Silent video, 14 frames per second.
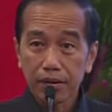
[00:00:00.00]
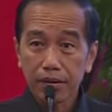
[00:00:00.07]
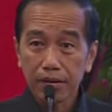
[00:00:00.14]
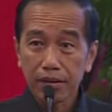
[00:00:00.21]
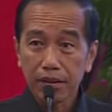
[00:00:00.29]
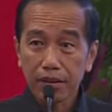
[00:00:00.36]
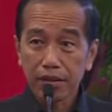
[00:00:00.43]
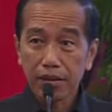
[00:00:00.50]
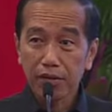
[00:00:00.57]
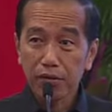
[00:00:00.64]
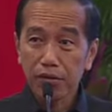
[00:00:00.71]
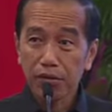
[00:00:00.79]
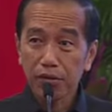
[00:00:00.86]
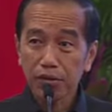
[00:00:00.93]
Ini saya lihat
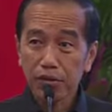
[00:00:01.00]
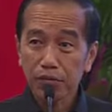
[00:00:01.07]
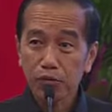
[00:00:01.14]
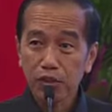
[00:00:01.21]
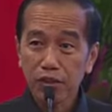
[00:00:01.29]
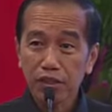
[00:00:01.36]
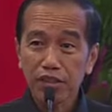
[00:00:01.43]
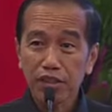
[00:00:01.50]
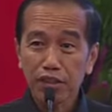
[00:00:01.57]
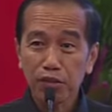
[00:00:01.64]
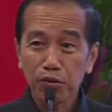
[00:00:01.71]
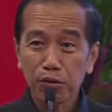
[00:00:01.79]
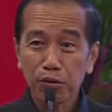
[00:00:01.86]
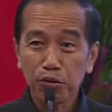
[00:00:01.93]
kok semuanya
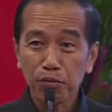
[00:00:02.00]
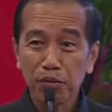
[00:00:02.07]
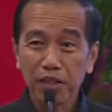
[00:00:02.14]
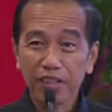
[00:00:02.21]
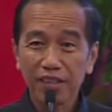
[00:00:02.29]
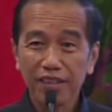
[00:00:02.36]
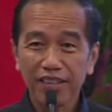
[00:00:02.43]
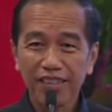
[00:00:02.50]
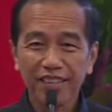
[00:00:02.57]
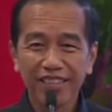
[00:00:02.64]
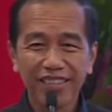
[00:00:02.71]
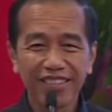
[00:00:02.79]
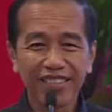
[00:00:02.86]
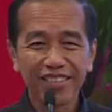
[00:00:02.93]
serius banget.
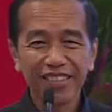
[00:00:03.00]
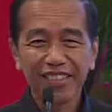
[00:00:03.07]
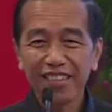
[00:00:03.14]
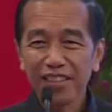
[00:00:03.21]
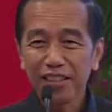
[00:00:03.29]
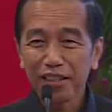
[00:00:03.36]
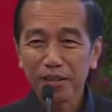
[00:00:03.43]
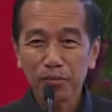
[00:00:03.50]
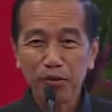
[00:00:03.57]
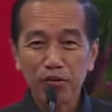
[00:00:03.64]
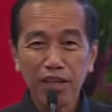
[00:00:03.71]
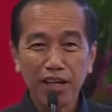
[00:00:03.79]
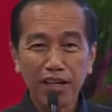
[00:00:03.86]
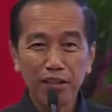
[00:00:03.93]

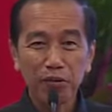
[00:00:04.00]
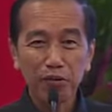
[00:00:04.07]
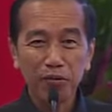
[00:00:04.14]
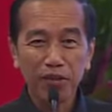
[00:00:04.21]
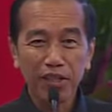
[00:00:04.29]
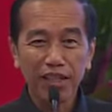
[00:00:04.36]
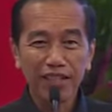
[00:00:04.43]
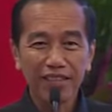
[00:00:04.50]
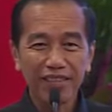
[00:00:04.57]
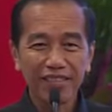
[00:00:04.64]
Tepuk tangan dululah.